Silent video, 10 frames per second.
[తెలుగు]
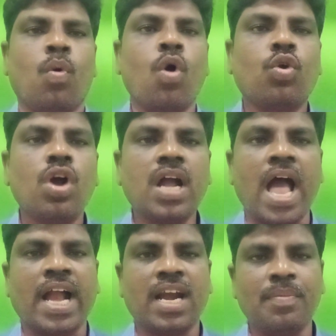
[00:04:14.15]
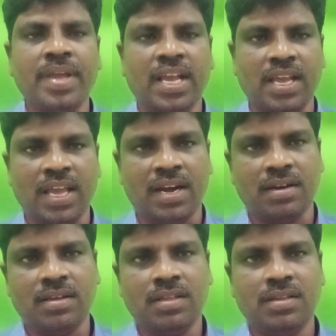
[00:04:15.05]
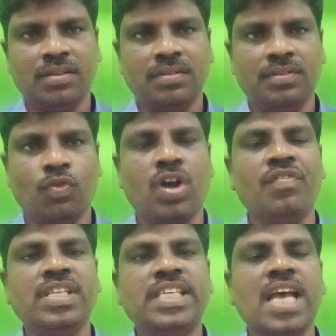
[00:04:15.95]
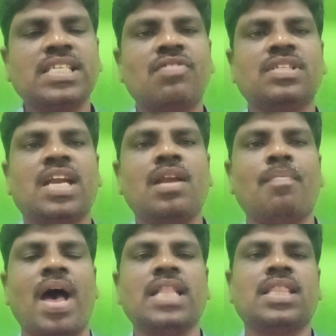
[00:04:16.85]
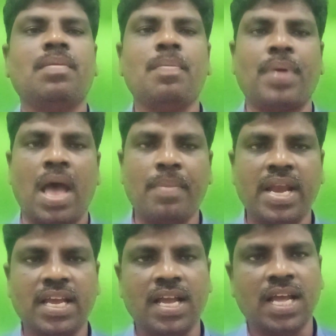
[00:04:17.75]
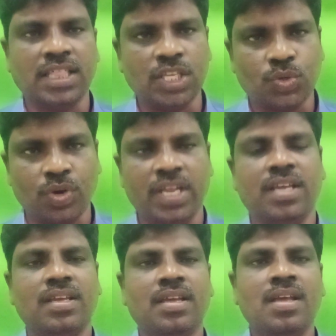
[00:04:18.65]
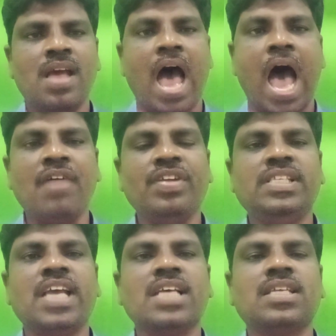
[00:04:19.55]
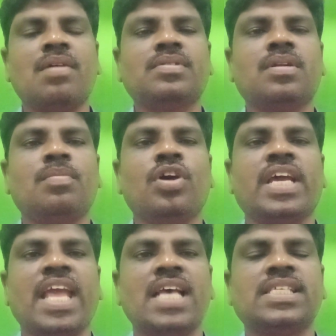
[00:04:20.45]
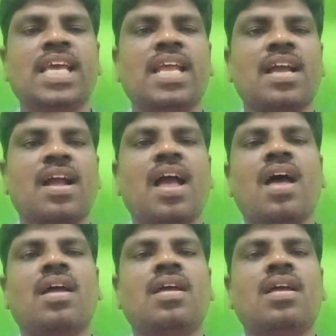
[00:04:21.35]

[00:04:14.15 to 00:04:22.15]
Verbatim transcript: ఒక్కొక్క అకాడమిక్ ఇయర్ ఒక విద్యా సంవత్సరాన్ని మాత్రమే ప్రామాణికంగా తీసుకొని ఆ విద్యా సంవత్సరంలో క్రియాశీలకంగా